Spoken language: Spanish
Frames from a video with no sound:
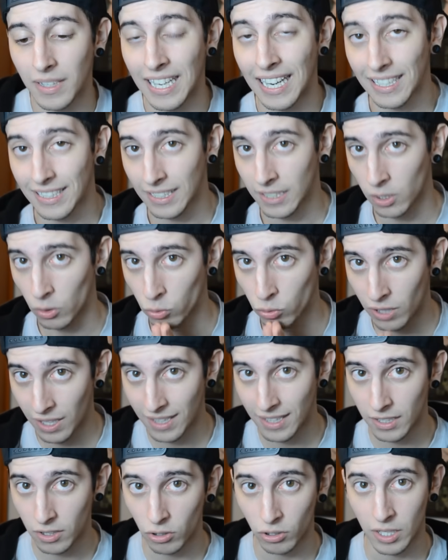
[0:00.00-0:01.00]
gracias a
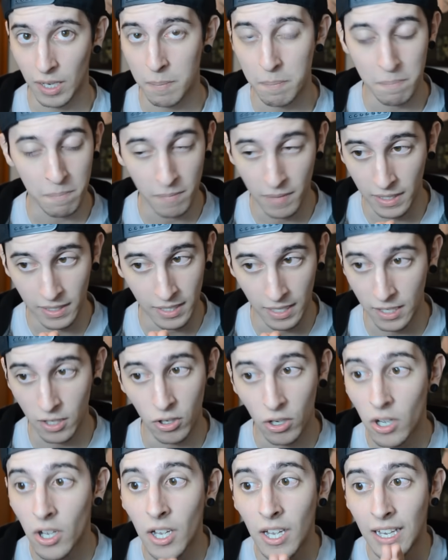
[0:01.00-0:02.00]
ustedes, o sea, en
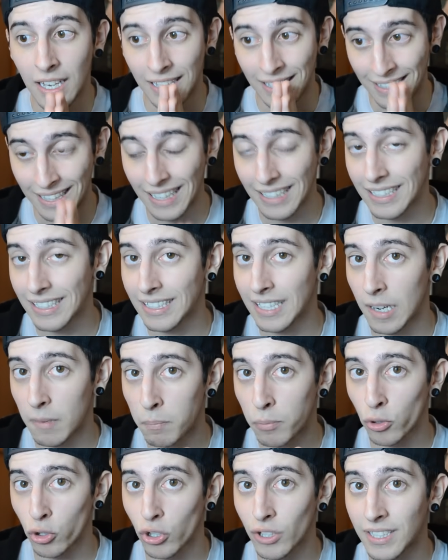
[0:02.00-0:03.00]
serio, gracias al
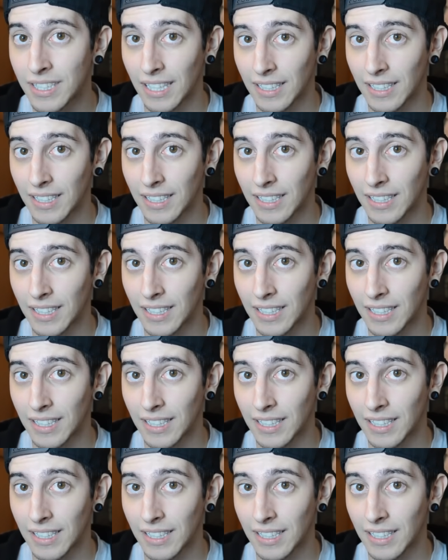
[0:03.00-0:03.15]
apoyo que